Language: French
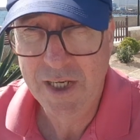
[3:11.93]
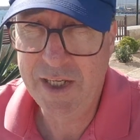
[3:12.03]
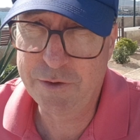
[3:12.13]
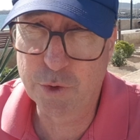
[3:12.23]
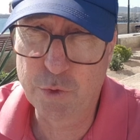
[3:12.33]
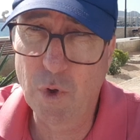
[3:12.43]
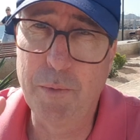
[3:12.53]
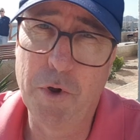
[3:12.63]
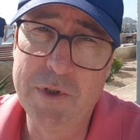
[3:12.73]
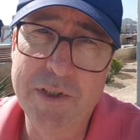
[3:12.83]
et surtout
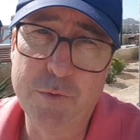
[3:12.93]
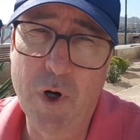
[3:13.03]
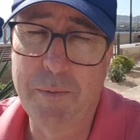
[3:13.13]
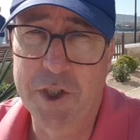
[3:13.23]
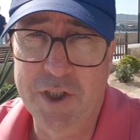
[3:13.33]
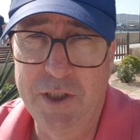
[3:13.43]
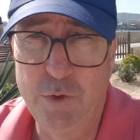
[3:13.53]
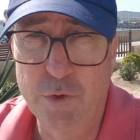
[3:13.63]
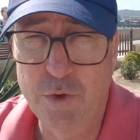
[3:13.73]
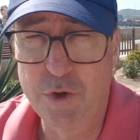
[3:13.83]
abonnez-vous à ma chaîne
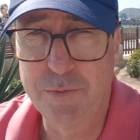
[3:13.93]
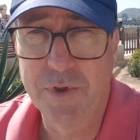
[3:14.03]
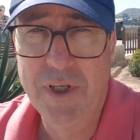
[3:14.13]
YouTube.